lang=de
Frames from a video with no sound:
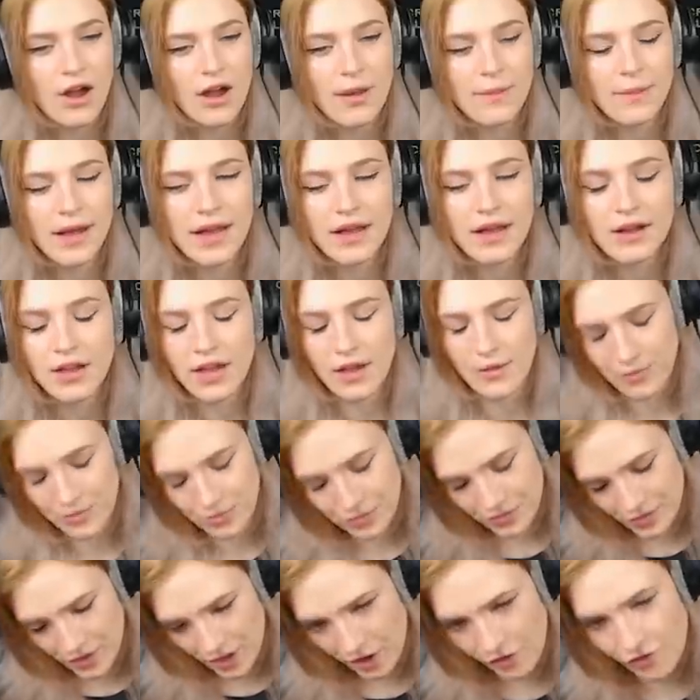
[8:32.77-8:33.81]
Aber okay,
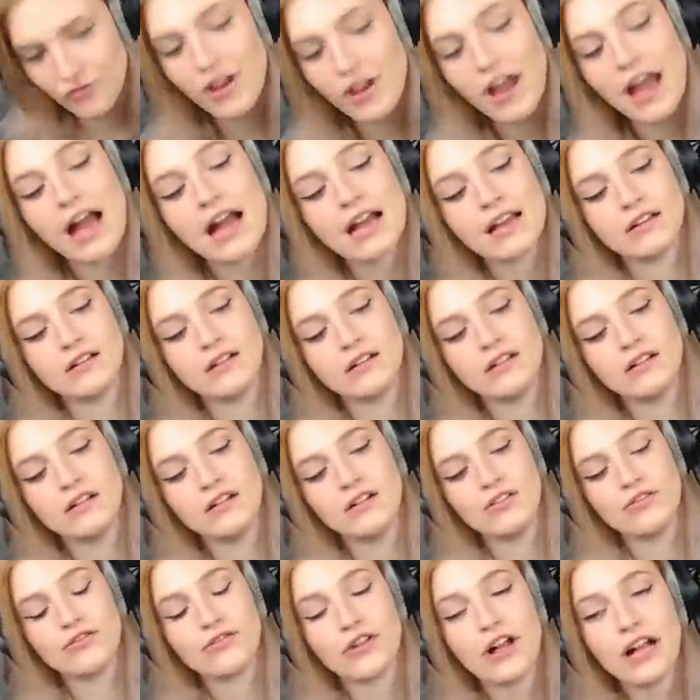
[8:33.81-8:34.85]
Frage.
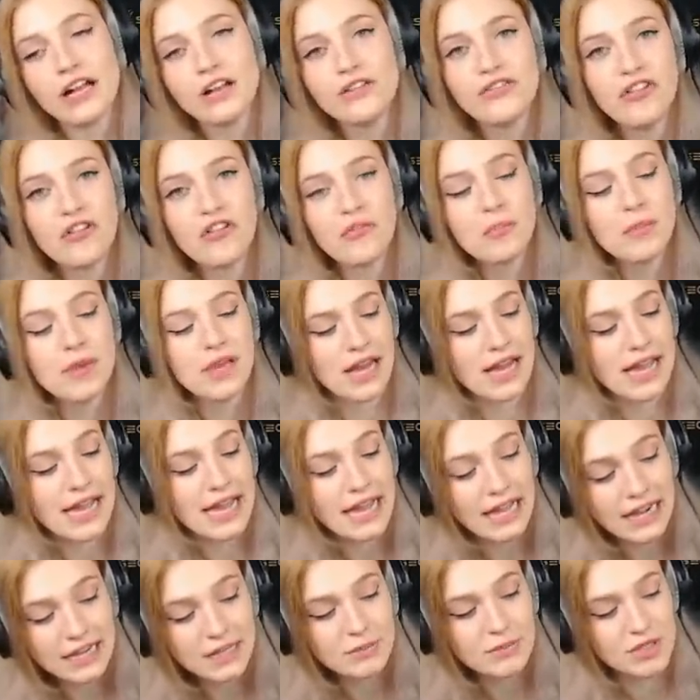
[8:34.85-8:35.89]
Frage von mir,
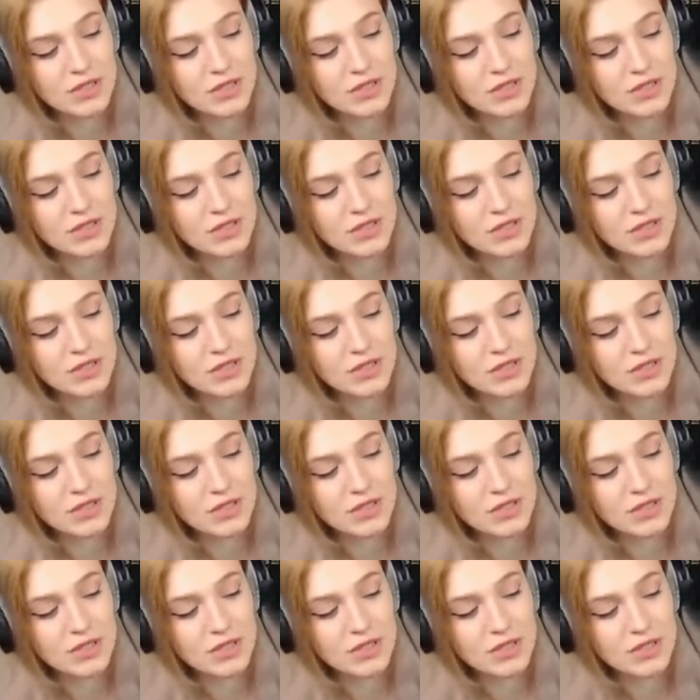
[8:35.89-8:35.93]
ehrlich